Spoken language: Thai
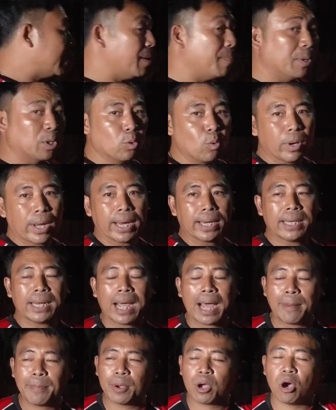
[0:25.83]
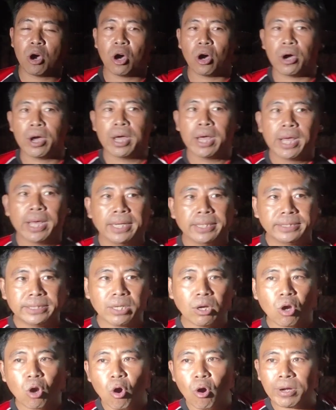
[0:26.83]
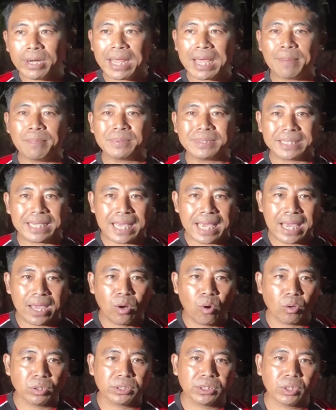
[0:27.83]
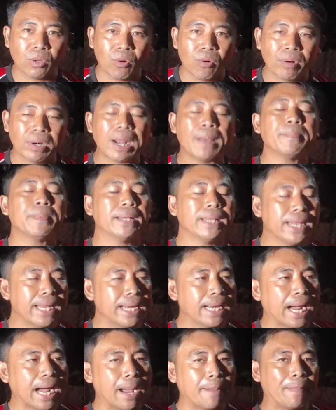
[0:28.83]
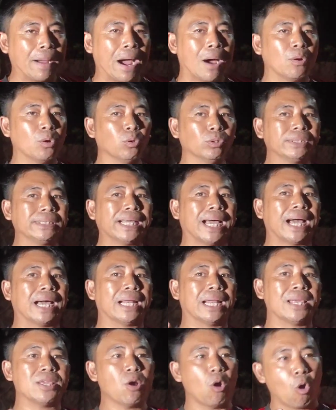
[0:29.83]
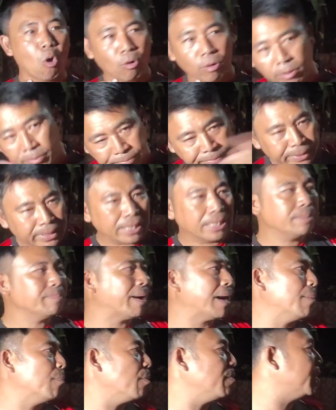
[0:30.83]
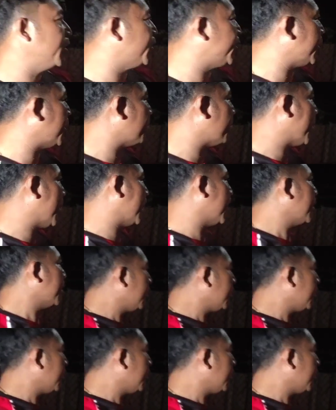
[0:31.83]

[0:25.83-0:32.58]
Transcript: เดี๋ยวมาดูกันนะครับ ก็เจ้ากร MCA ขนส่งรับหน้าที่นะครับ เอารถจากระยองขึ้นมาครับผมที่เชียงใหม่